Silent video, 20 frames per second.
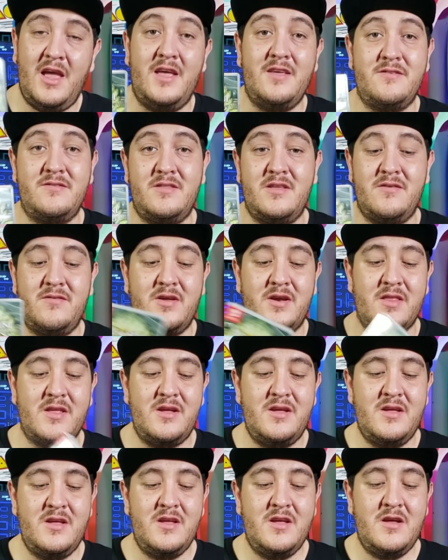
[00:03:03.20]
este,
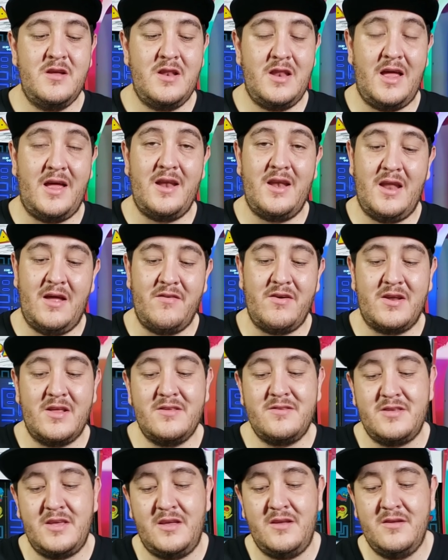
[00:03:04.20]
¿verdad? La,
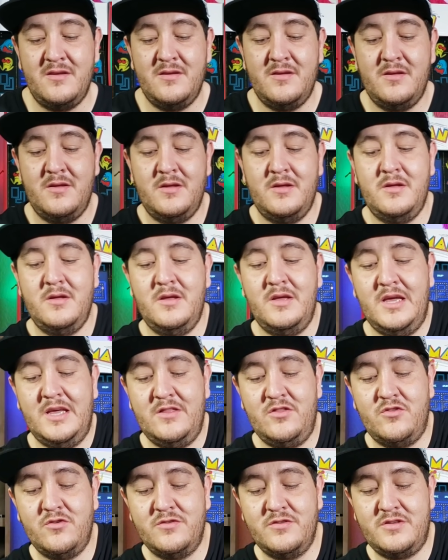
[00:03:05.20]
verdad sí.
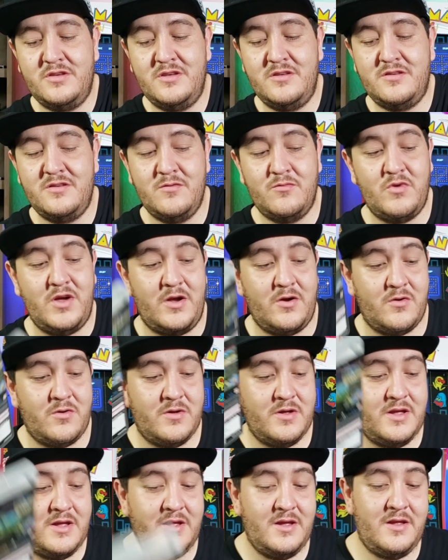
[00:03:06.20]
Entonces, bueno,
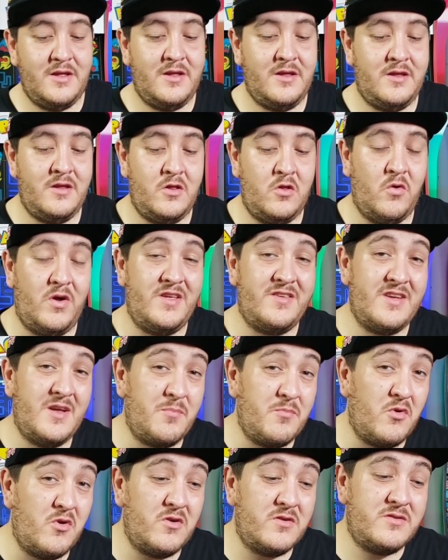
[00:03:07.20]
lo hice
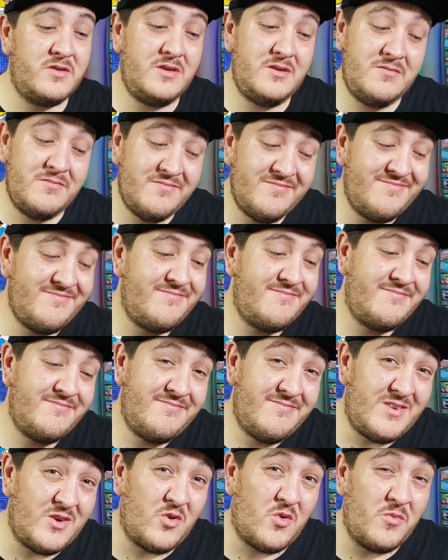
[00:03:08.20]
unboxing,
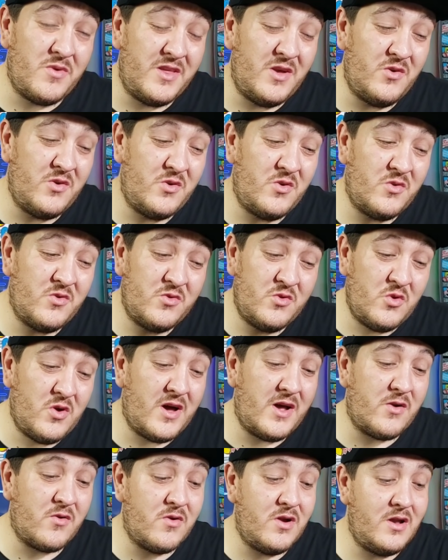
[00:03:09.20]
pero como digo, no, no
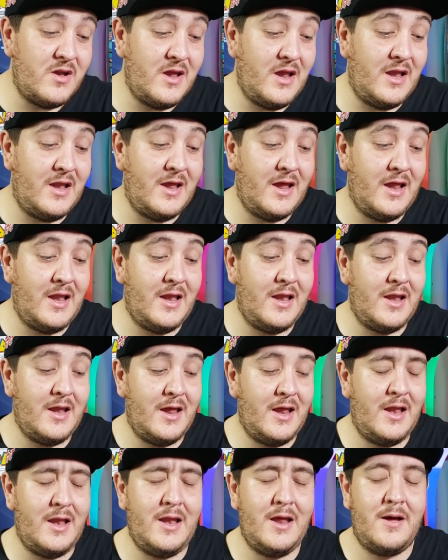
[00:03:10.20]
agarró
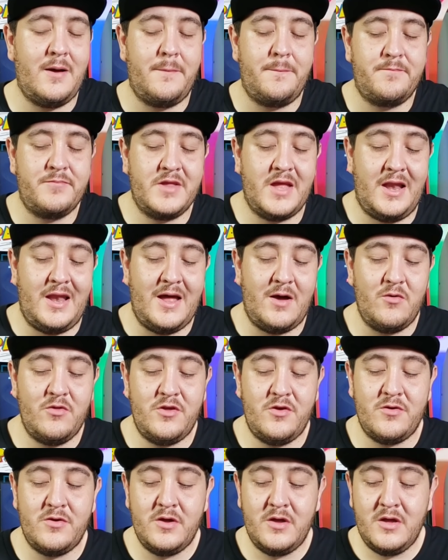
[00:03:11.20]
el, um,
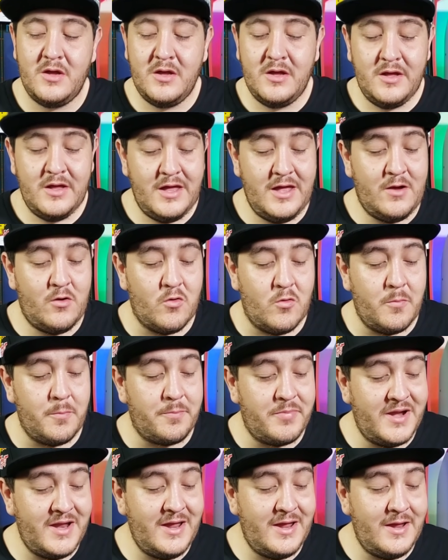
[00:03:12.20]
audio. Y
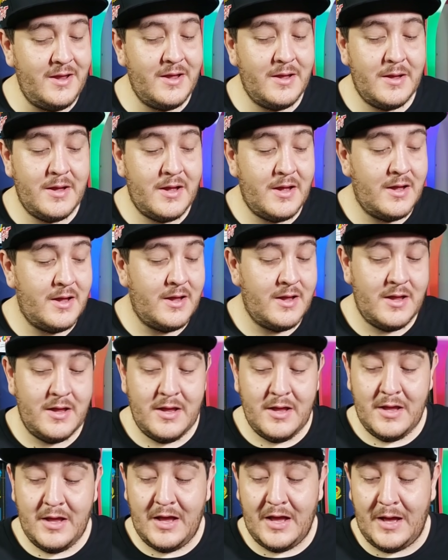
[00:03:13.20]
compré,
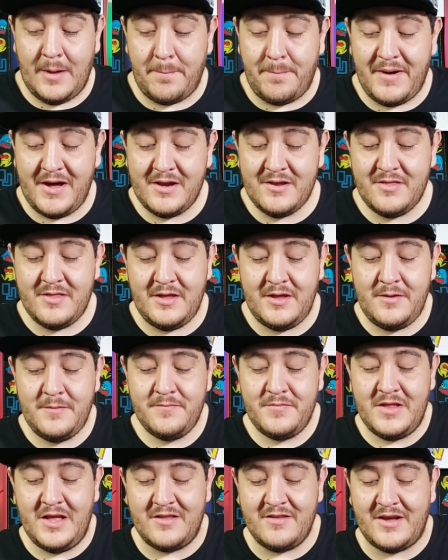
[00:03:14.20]
aparte,
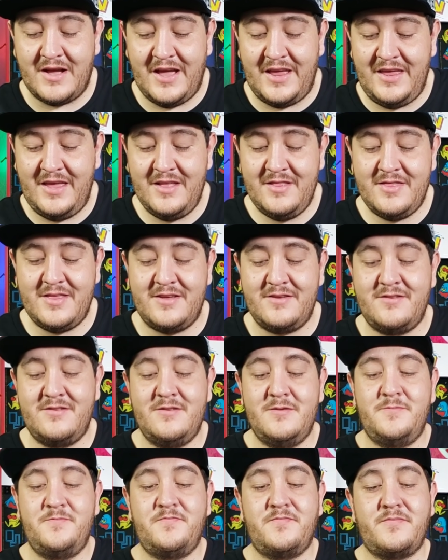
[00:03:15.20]
las
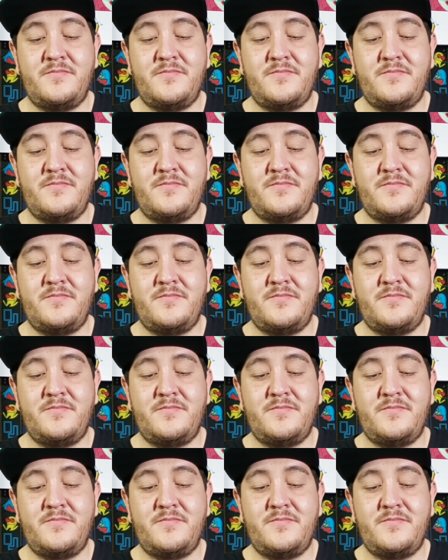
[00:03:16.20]
galletas